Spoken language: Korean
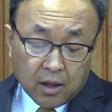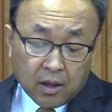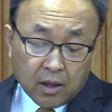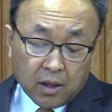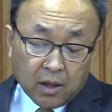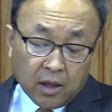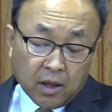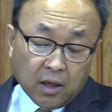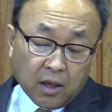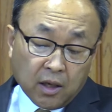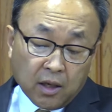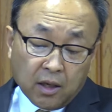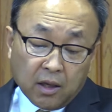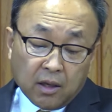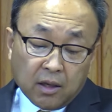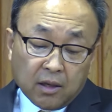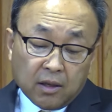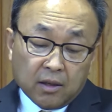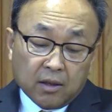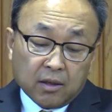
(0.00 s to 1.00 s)

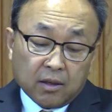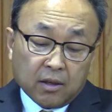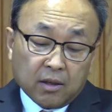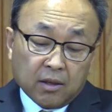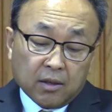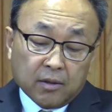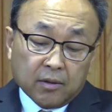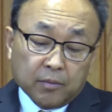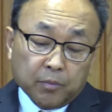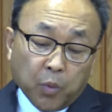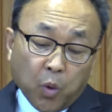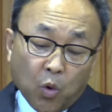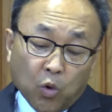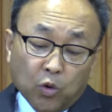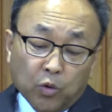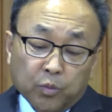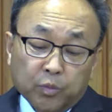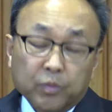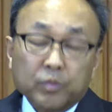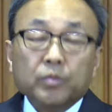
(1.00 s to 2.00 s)
이
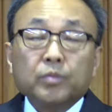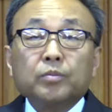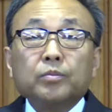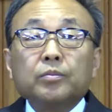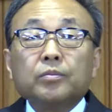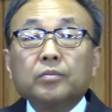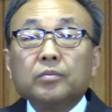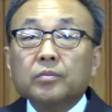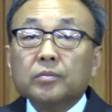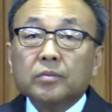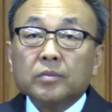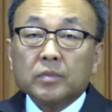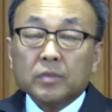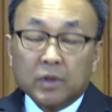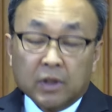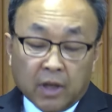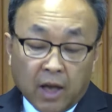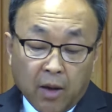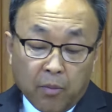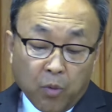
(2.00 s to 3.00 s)
복음
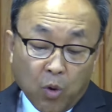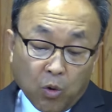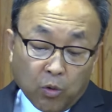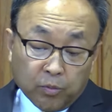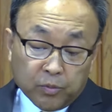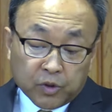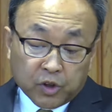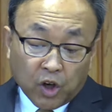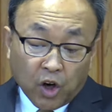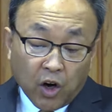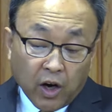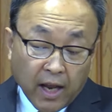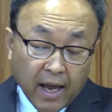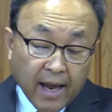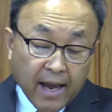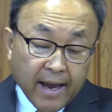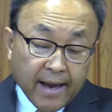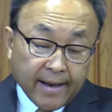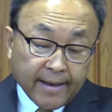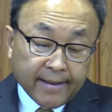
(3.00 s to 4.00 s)
은혜 복음
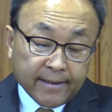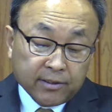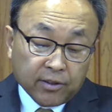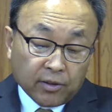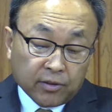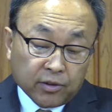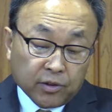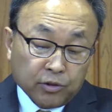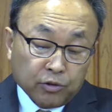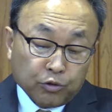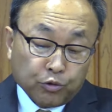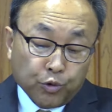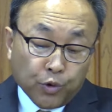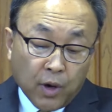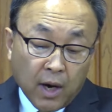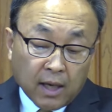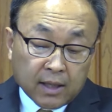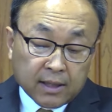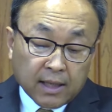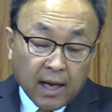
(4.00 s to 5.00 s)
전에 있었던
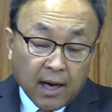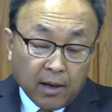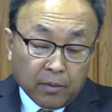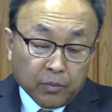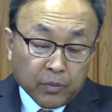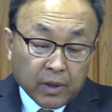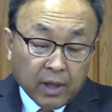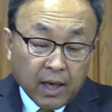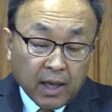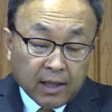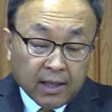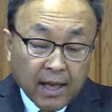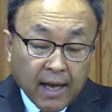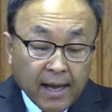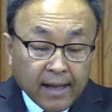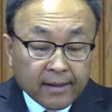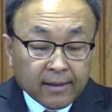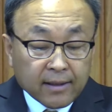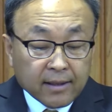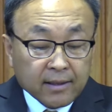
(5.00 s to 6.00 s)
구약 사람들에
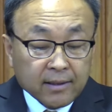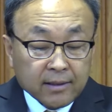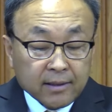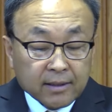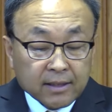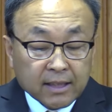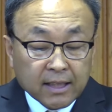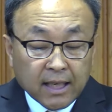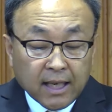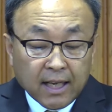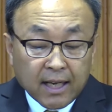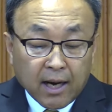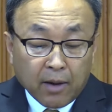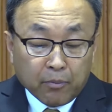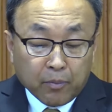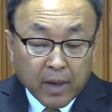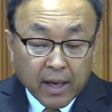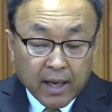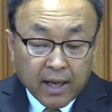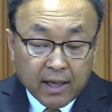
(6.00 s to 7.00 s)
대한 그 진리란
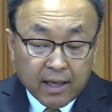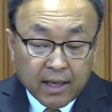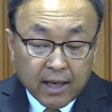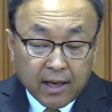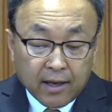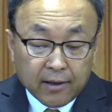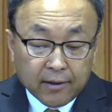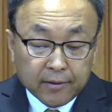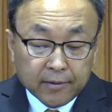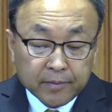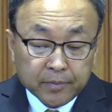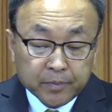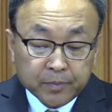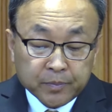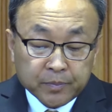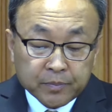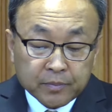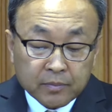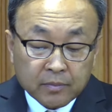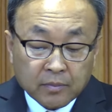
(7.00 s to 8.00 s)
말이에요 이게.
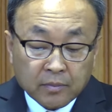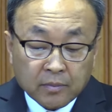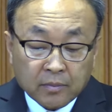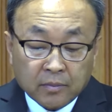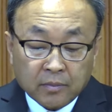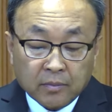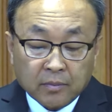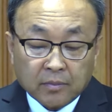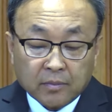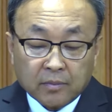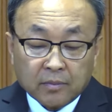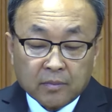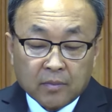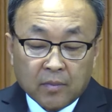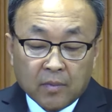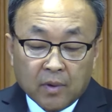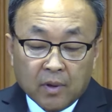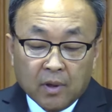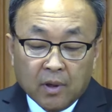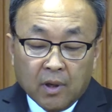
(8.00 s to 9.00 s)
응?
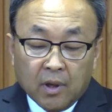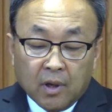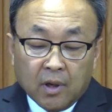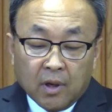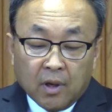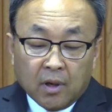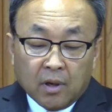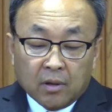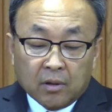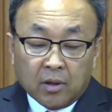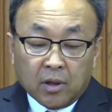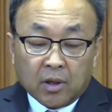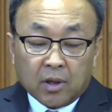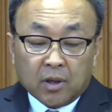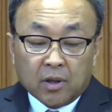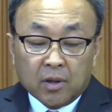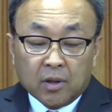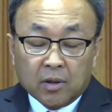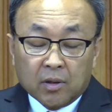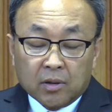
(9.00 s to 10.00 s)
근데
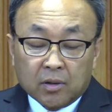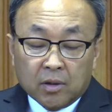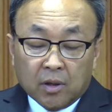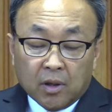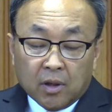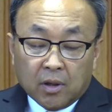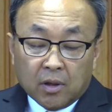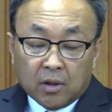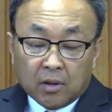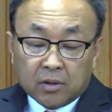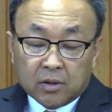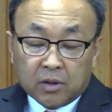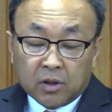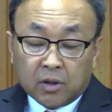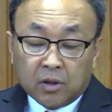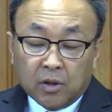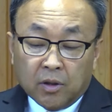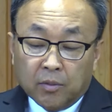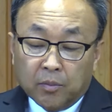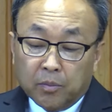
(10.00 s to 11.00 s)

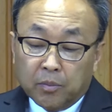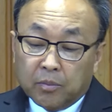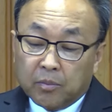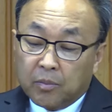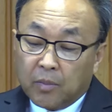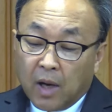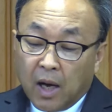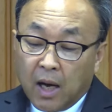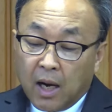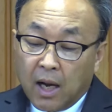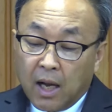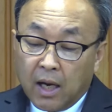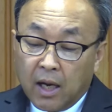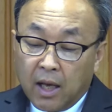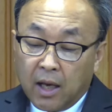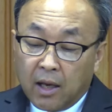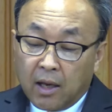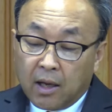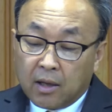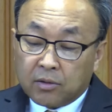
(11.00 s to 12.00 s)
지금
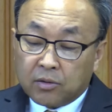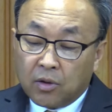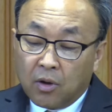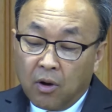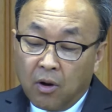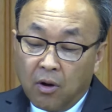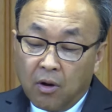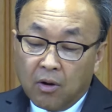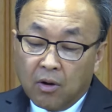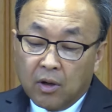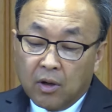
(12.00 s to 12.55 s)
하나님께서